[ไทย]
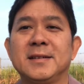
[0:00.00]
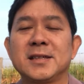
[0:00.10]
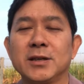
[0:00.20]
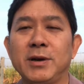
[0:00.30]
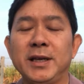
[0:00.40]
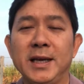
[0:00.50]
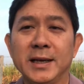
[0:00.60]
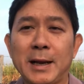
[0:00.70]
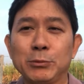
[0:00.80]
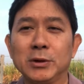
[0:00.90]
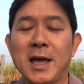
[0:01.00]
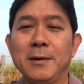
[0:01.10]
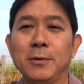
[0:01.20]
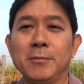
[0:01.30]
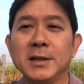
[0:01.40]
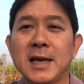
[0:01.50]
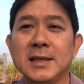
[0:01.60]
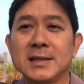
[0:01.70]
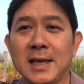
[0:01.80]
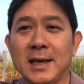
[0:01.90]
สวัสดีครับทุกท่านผมอาจาร
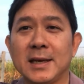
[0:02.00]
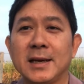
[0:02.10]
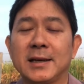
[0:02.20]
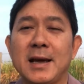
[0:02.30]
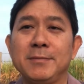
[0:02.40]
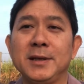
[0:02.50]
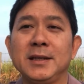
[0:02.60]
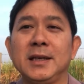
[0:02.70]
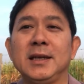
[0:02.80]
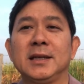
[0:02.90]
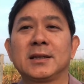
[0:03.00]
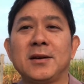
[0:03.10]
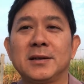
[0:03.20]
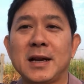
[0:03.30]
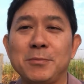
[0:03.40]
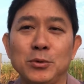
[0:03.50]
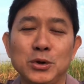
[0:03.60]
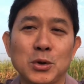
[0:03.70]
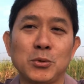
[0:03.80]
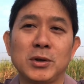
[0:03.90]
ย์เสกนะครับ ยินดีต้อนรับผู้
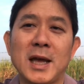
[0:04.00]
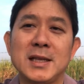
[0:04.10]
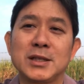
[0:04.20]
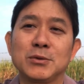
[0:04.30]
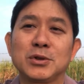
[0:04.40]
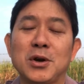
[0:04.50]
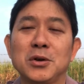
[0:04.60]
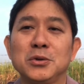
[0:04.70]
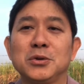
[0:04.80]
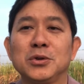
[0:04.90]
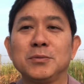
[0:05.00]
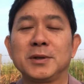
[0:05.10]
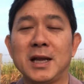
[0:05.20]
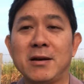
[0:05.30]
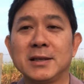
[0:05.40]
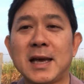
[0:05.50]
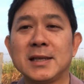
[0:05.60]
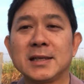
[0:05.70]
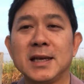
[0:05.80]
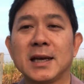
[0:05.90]
ชมทุกท่านสู่ช่อง YouTube ช anel อาจาร
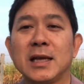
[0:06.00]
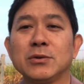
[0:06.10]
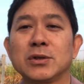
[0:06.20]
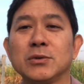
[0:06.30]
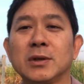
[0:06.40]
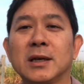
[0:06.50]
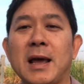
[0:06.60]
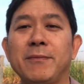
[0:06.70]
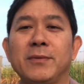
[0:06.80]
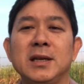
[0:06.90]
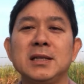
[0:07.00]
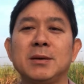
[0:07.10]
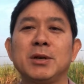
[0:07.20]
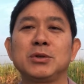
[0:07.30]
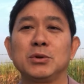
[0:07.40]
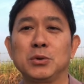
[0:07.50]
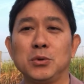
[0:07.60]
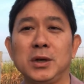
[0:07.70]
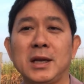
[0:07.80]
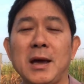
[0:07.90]
ย์เสก 5.0 ครับ วันนี้จะมาชวน
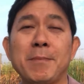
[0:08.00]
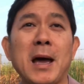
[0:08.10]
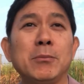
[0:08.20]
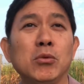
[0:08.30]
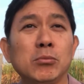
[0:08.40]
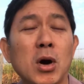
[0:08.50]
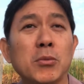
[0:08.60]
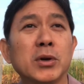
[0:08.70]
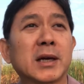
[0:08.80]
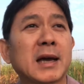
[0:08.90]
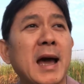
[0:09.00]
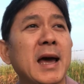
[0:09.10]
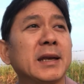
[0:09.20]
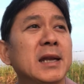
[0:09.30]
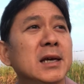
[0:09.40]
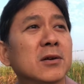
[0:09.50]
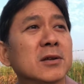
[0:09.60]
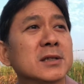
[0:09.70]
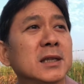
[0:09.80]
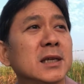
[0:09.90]
คุยนะผ่านมุมมองมูลการในเรื่องของ
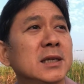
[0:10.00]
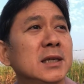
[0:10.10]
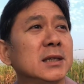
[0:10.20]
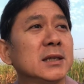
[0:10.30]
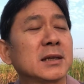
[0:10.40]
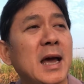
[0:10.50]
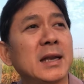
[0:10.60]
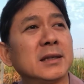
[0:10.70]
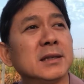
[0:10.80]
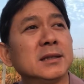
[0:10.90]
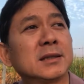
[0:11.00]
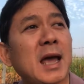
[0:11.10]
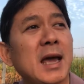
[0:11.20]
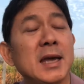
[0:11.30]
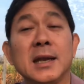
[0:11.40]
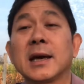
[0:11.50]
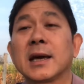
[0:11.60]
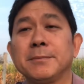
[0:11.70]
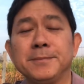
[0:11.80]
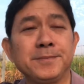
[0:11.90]
เศรษฐกิจการเงินไทยนะค
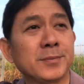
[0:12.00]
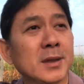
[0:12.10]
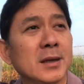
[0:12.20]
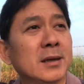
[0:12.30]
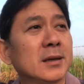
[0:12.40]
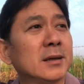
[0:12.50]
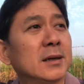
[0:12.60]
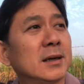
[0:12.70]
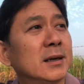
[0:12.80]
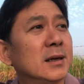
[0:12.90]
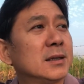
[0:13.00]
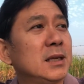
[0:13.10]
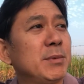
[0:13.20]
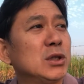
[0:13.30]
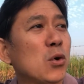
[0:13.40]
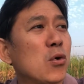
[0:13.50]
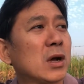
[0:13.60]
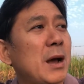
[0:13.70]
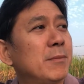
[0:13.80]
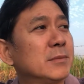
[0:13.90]
รับที่มันโยง
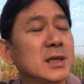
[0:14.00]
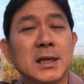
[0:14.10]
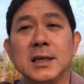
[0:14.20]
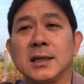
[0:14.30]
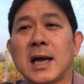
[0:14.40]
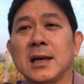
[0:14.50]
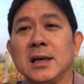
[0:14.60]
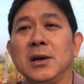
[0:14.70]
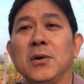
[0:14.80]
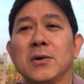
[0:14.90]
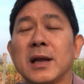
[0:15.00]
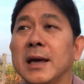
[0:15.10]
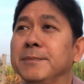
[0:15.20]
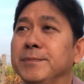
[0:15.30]
กับเศรษฐกิจการเงินโลกนะ